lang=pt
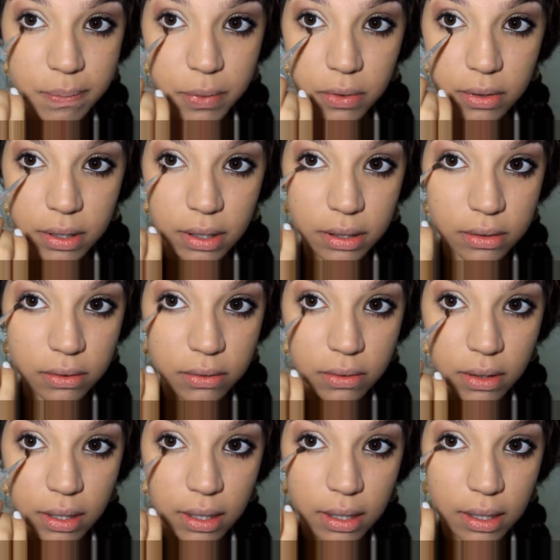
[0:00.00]
pro canto
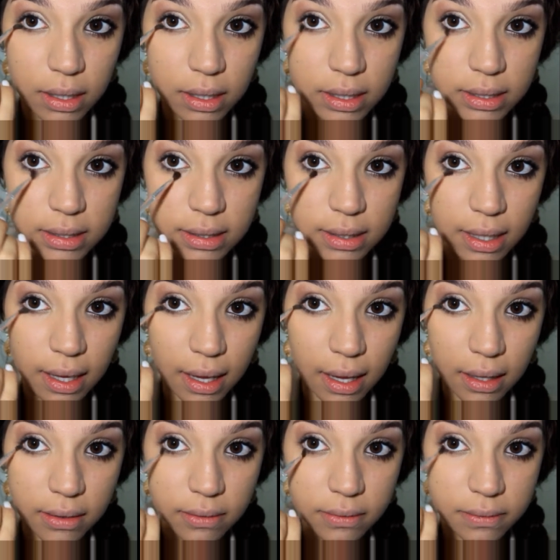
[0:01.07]

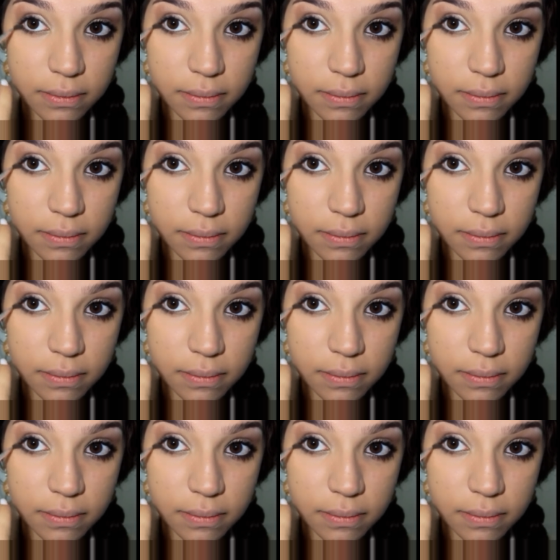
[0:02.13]
externo